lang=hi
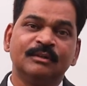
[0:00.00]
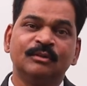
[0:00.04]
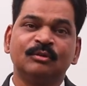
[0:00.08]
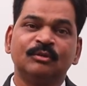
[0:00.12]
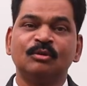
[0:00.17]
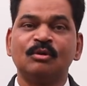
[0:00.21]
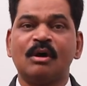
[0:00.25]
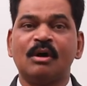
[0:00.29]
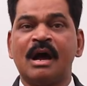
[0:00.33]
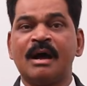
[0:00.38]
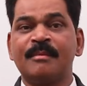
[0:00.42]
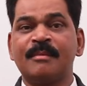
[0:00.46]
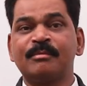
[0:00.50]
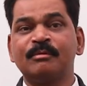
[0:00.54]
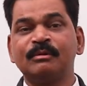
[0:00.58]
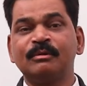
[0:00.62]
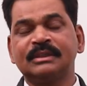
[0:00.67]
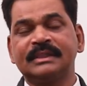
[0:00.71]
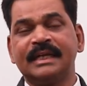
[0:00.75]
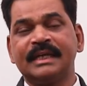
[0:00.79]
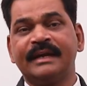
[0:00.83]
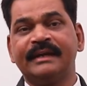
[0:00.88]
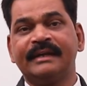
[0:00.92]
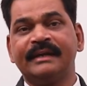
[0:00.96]
तो आपको
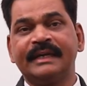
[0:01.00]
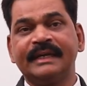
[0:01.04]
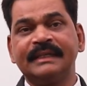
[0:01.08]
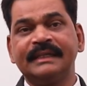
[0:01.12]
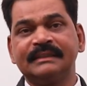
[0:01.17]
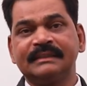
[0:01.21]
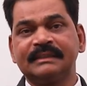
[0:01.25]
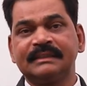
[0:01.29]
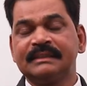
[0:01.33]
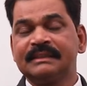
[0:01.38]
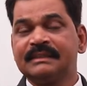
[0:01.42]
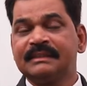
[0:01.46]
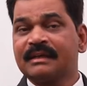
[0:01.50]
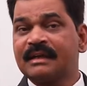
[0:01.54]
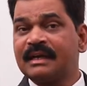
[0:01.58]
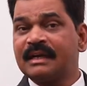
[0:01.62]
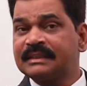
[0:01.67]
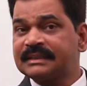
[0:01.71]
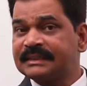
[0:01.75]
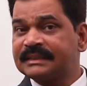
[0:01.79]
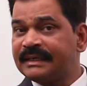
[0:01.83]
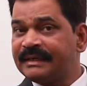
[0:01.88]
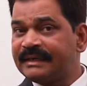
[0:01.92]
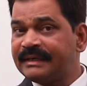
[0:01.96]
सेंटेंस का
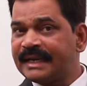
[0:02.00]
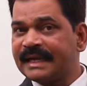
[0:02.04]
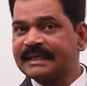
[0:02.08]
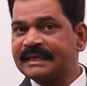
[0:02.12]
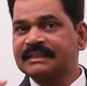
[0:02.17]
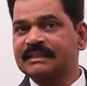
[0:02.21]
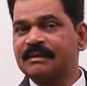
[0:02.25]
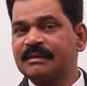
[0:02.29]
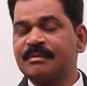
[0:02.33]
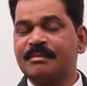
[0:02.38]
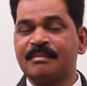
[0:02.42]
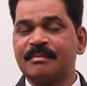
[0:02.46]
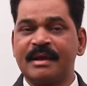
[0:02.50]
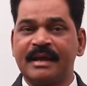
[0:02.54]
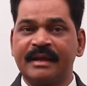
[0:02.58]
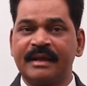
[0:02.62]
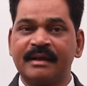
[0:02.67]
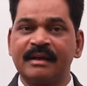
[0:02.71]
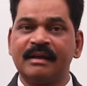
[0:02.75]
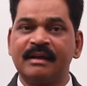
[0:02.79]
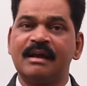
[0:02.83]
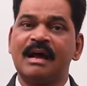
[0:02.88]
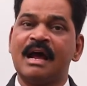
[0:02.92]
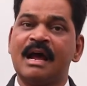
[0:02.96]
सिंटेक्स समझ में
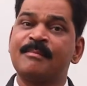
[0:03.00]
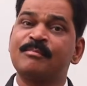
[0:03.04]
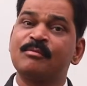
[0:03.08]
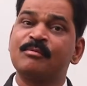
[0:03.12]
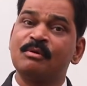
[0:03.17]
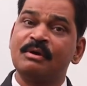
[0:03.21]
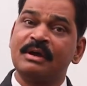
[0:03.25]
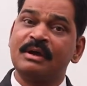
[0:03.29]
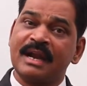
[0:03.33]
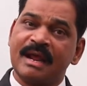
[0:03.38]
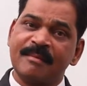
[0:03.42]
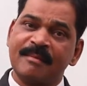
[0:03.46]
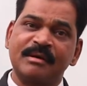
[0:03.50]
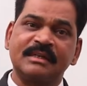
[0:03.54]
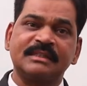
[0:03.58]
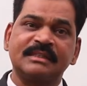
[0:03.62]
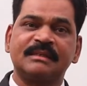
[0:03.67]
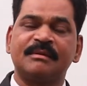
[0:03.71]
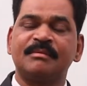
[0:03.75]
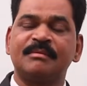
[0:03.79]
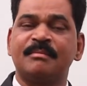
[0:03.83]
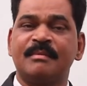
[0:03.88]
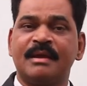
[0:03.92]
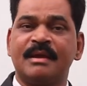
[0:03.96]
आएगा आपको ग्रामर
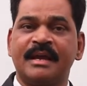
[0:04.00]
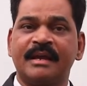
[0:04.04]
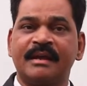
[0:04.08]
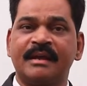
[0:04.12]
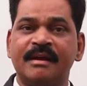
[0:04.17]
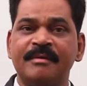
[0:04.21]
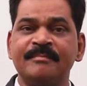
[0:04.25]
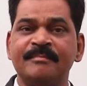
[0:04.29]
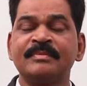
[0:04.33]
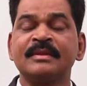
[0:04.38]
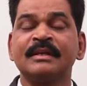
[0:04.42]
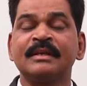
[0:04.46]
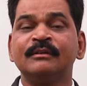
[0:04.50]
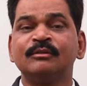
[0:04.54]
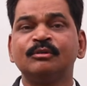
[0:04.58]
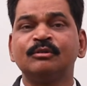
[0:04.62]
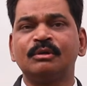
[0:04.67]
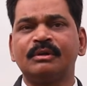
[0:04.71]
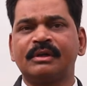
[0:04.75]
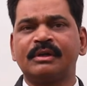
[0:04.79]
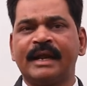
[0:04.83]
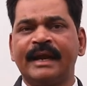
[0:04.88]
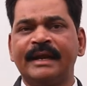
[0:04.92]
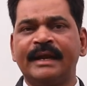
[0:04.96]
समझ में आएगा सो
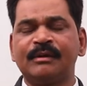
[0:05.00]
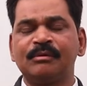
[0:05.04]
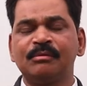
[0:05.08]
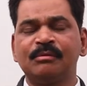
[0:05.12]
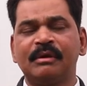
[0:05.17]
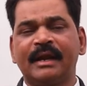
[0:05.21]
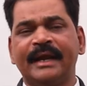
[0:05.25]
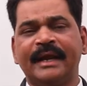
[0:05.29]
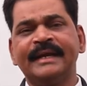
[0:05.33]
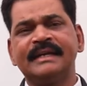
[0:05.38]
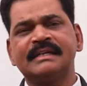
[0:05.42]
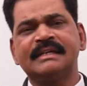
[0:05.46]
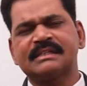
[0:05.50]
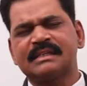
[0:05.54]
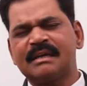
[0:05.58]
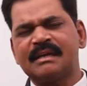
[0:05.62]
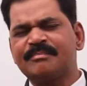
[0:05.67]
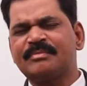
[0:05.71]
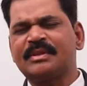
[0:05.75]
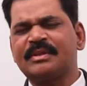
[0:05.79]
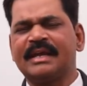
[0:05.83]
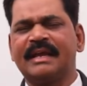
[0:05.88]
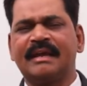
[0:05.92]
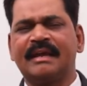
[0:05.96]
ट्राई टू राइट
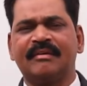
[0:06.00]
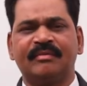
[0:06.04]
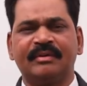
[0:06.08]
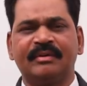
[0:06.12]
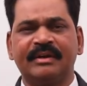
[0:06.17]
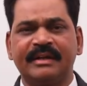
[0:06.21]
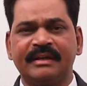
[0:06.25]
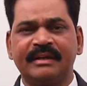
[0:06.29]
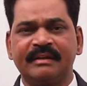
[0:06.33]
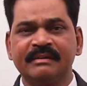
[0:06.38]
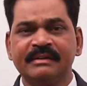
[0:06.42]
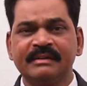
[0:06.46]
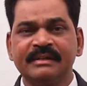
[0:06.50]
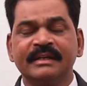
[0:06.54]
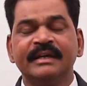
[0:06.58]
समथिंग एवरी डे